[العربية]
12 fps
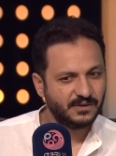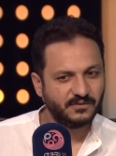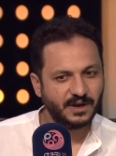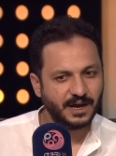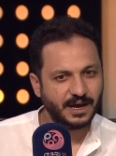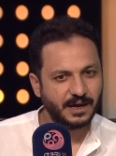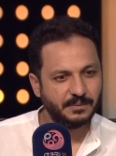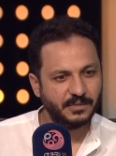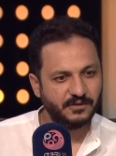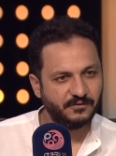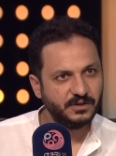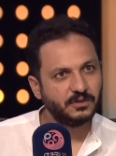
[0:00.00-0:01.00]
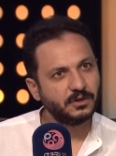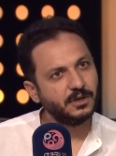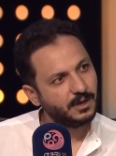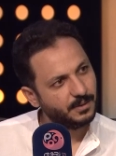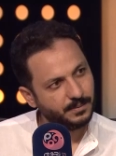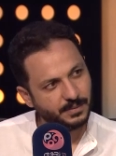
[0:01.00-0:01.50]
ففي
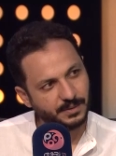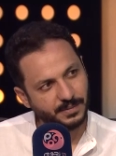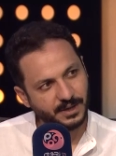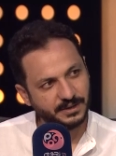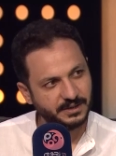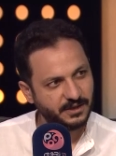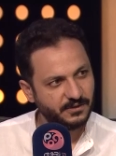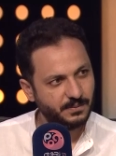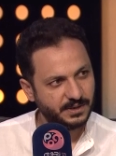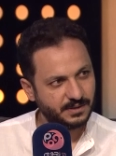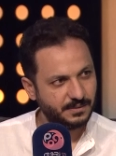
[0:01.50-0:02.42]
طريقه بعض الناس بت,